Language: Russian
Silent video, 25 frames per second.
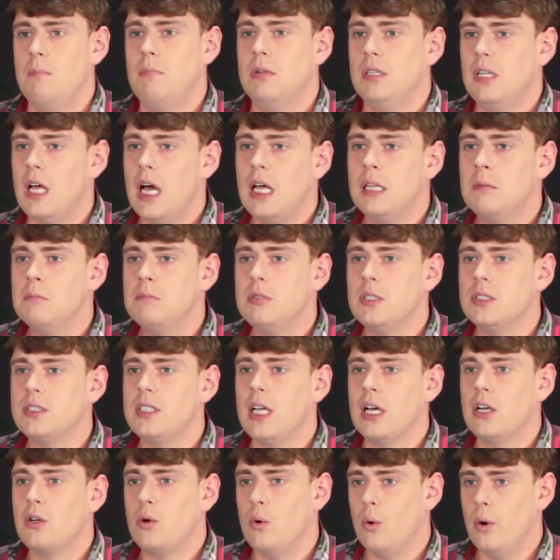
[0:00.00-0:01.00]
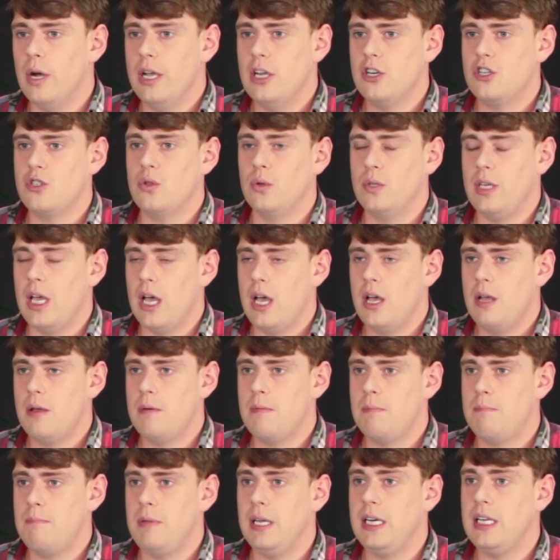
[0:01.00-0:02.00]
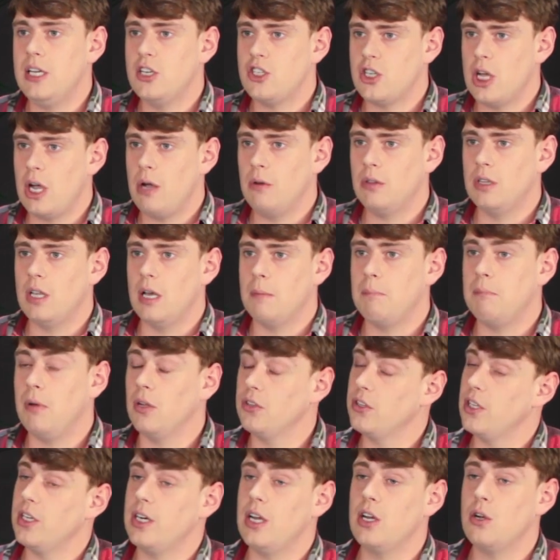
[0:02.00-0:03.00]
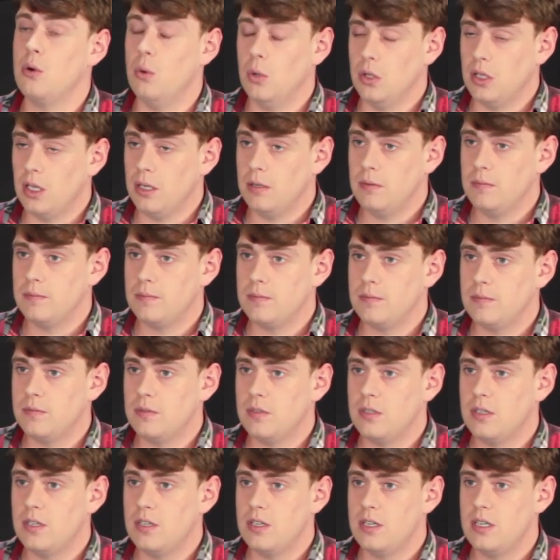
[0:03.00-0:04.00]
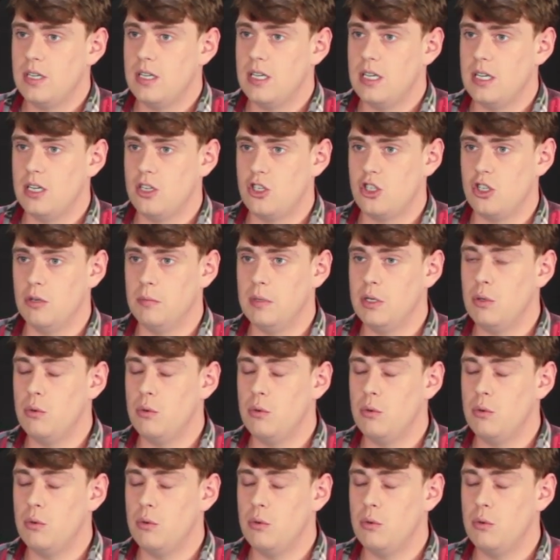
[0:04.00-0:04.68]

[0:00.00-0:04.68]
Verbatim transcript: План был такой, что я переезжаю на полтора года, чтобы